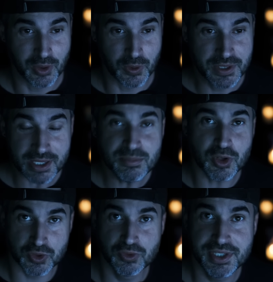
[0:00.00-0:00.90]

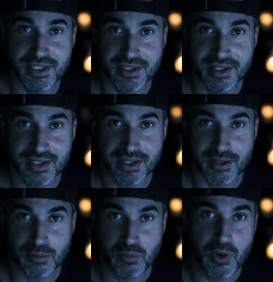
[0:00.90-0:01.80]
Honnêtement, je vous dis.
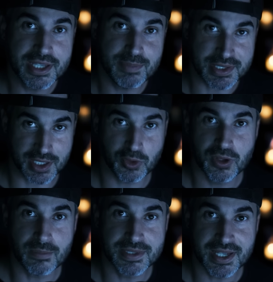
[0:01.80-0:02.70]
Moi, il se passe un truc
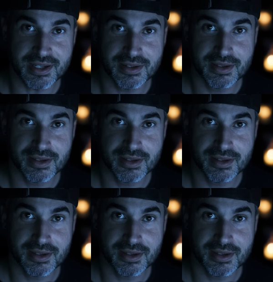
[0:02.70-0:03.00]
comme ça.